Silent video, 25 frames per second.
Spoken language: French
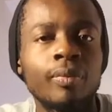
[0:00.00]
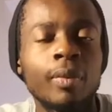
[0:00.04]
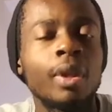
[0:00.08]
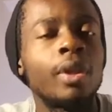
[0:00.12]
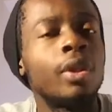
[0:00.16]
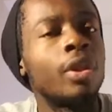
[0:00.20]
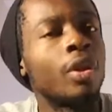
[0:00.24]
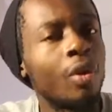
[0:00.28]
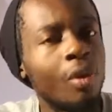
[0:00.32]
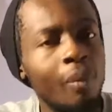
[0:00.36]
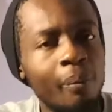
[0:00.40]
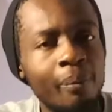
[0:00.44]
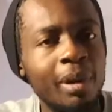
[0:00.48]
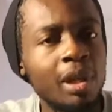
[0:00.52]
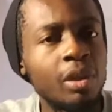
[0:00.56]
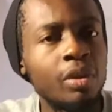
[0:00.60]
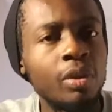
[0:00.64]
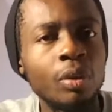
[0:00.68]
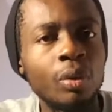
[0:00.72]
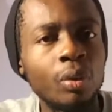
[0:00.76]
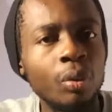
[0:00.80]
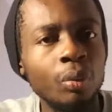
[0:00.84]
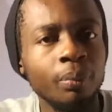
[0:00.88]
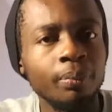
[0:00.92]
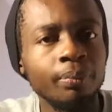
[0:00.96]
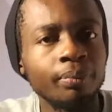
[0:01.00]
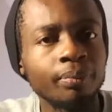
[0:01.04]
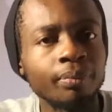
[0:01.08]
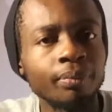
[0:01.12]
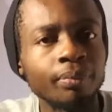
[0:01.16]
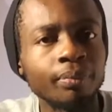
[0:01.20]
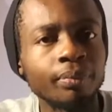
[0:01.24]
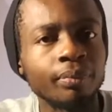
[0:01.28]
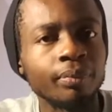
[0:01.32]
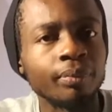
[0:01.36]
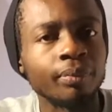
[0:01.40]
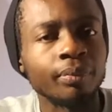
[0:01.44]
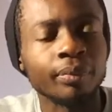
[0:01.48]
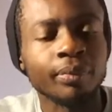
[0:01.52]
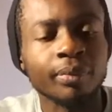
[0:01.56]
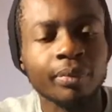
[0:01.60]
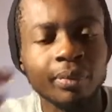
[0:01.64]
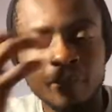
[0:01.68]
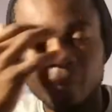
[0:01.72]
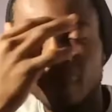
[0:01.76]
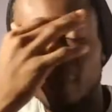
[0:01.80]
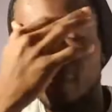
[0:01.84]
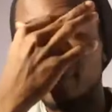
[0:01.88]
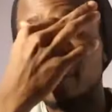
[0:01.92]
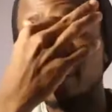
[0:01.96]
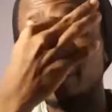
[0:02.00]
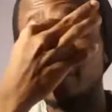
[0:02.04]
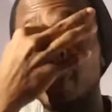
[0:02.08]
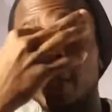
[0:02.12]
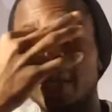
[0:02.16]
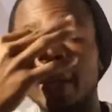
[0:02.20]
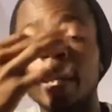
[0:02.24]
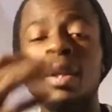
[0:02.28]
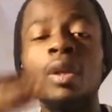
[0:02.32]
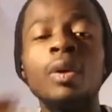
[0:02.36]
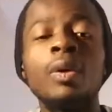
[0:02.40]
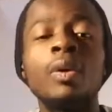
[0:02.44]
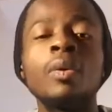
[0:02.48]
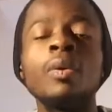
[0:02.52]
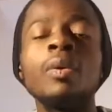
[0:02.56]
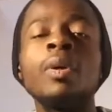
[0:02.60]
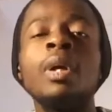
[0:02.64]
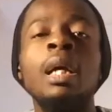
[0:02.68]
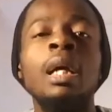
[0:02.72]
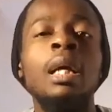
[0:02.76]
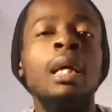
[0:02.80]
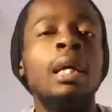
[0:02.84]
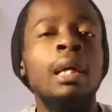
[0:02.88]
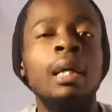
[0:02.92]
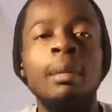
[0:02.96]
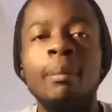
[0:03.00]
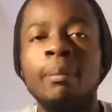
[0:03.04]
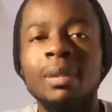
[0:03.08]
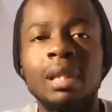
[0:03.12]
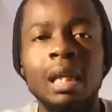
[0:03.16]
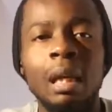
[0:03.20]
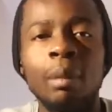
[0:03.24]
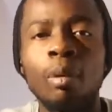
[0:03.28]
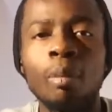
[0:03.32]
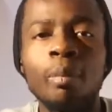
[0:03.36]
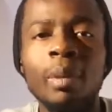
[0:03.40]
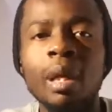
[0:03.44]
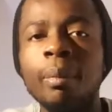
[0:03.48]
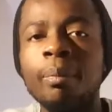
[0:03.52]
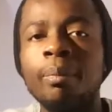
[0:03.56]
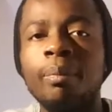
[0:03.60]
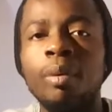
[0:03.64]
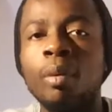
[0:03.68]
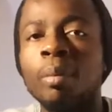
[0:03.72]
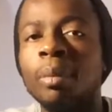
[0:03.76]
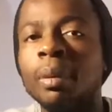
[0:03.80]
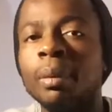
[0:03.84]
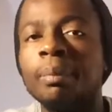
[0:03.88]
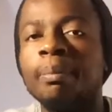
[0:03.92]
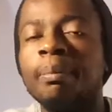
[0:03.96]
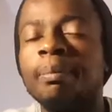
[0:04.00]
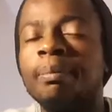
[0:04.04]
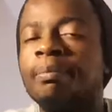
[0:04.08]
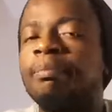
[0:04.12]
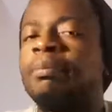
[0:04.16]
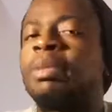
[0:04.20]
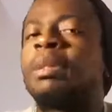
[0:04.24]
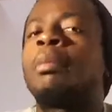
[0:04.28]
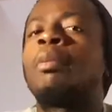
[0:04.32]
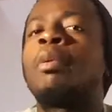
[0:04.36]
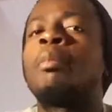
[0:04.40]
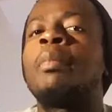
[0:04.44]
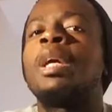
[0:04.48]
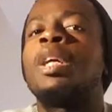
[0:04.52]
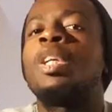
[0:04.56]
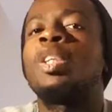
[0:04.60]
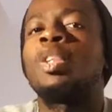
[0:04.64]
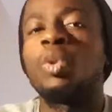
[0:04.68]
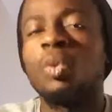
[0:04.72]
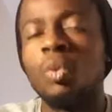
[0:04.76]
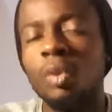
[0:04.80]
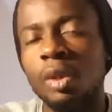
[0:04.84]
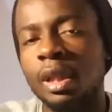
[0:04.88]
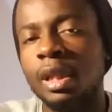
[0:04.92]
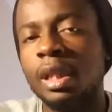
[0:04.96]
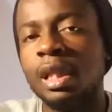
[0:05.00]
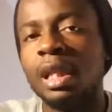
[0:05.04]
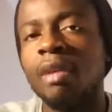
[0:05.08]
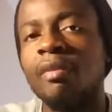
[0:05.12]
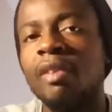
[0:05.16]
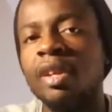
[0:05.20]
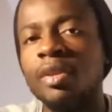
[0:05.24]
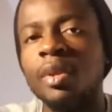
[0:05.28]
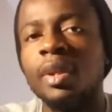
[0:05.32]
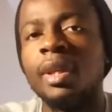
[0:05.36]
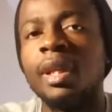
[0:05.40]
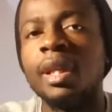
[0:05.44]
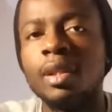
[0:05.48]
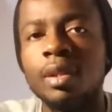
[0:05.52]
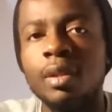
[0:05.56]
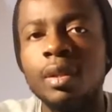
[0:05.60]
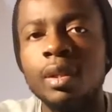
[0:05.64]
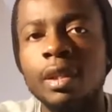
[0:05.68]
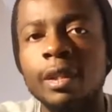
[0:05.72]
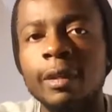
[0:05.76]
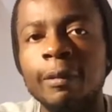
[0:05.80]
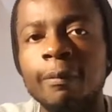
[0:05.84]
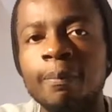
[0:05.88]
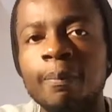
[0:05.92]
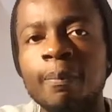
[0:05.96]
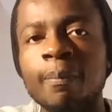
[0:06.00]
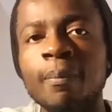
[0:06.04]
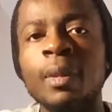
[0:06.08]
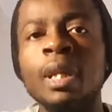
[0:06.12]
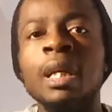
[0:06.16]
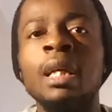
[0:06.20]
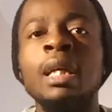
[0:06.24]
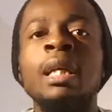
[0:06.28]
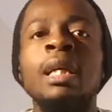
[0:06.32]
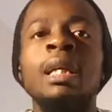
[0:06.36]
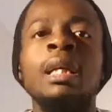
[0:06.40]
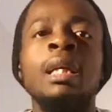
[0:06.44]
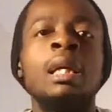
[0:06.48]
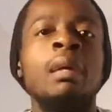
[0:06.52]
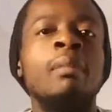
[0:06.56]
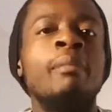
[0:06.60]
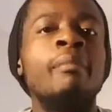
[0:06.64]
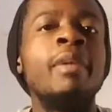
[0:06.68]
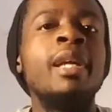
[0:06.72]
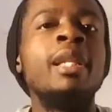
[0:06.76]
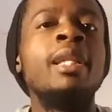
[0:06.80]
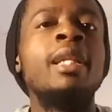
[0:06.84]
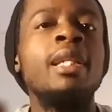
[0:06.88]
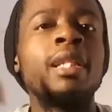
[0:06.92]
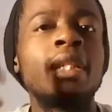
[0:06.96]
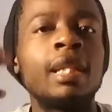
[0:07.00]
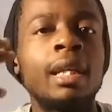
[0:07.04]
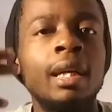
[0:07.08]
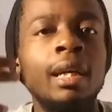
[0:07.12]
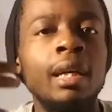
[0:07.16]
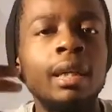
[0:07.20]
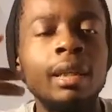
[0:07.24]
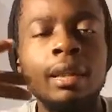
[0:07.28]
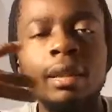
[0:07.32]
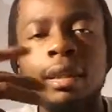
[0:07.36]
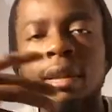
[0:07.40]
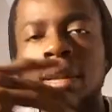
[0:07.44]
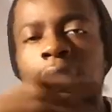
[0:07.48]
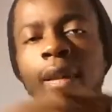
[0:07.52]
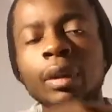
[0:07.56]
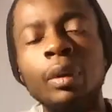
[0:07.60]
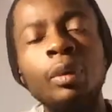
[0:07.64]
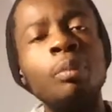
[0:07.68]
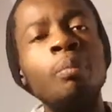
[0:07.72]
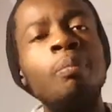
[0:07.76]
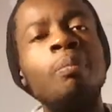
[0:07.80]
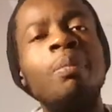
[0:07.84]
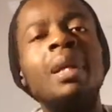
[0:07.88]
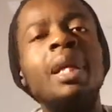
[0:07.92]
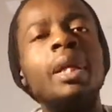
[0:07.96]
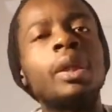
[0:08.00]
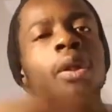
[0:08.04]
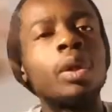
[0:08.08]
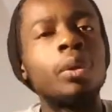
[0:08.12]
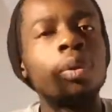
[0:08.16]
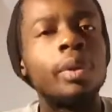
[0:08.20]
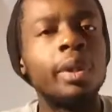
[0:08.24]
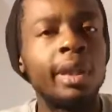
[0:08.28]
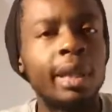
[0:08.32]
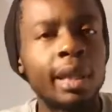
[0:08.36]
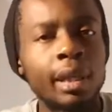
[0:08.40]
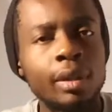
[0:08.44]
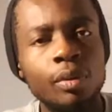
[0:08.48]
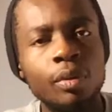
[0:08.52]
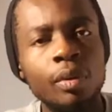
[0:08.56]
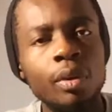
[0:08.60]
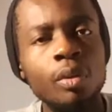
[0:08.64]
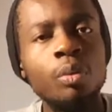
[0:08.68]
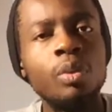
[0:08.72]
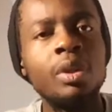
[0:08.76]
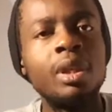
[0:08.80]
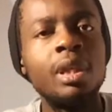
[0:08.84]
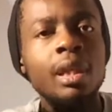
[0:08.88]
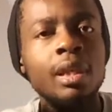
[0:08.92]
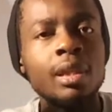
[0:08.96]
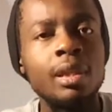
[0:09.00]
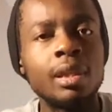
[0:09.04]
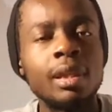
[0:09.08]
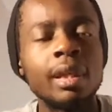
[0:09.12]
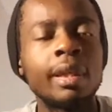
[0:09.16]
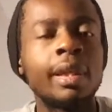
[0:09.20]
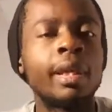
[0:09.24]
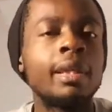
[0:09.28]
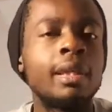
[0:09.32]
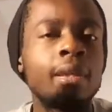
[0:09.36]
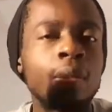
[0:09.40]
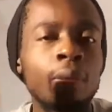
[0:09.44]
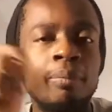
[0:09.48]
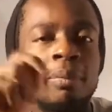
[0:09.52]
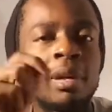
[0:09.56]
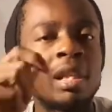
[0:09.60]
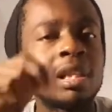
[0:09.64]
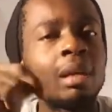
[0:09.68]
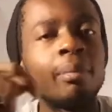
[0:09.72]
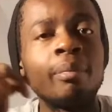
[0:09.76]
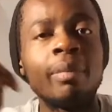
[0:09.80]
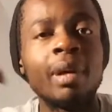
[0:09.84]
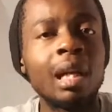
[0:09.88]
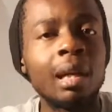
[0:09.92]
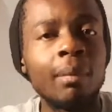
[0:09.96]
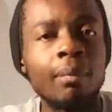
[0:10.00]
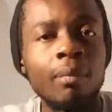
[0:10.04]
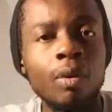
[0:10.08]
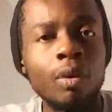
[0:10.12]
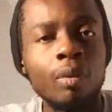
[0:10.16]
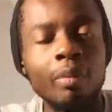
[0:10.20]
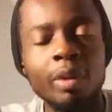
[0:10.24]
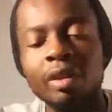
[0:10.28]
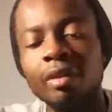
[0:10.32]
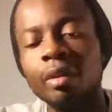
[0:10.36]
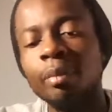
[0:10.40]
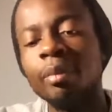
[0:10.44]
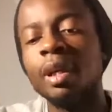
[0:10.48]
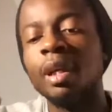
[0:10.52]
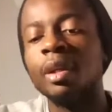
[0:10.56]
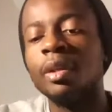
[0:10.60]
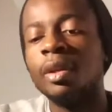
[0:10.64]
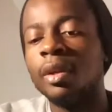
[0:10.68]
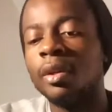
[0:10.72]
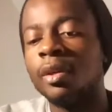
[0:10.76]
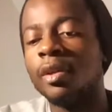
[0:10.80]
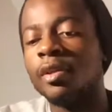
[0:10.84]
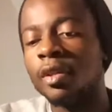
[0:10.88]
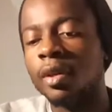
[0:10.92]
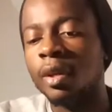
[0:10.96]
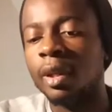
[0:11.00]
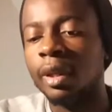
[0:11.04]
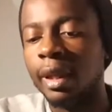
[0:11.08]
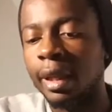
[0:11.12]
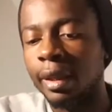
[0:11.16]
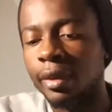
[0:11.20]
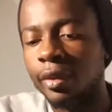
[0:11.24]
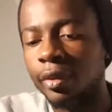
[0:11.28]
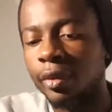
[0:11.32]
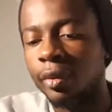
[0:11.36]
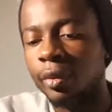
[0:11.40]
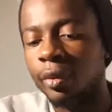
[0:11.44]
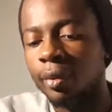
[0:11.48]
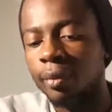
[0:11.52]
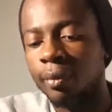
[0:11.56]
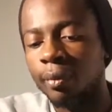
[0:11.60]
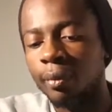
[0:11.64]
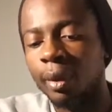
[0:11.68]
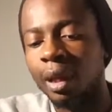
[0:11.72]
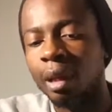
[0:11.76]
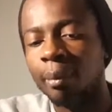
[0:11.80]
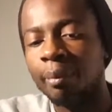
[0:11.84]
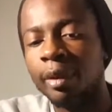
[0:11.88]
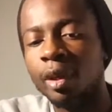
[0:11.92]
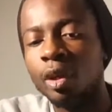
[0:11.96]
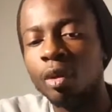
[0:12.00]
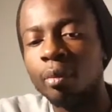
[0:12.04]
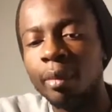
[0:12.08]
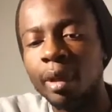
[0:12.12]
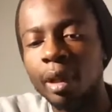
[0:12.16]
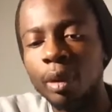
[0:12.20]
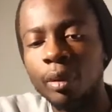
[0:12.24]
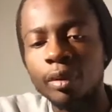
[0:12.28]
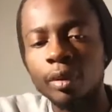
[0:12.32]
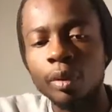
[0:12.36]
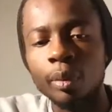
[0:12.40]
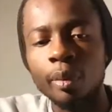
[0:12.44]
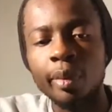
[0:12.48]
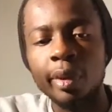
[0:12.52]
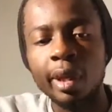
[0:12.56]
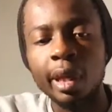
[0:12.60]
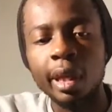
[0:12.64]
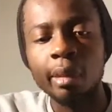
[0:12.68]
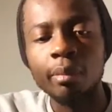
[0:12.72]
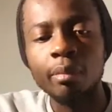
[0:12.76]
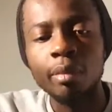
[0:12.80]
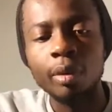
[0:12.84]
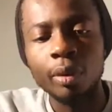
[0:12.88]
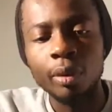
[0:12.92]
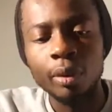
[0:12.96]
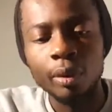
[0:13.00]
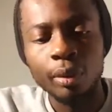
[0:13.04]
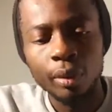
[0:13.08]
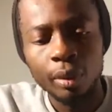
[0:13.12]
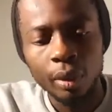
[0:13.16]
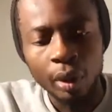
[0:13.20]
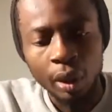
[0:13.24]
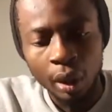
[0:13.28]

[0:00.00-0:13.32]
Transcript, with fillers: Non, pas du tout. Et donc, c'est la première, la première chose déjà avec ce texte-ci. Mais déjà, une pléthore de textes nous dit ce qui se passe après la mort. Mais je vais prendre un seul texte rapidement, celui de Hébreu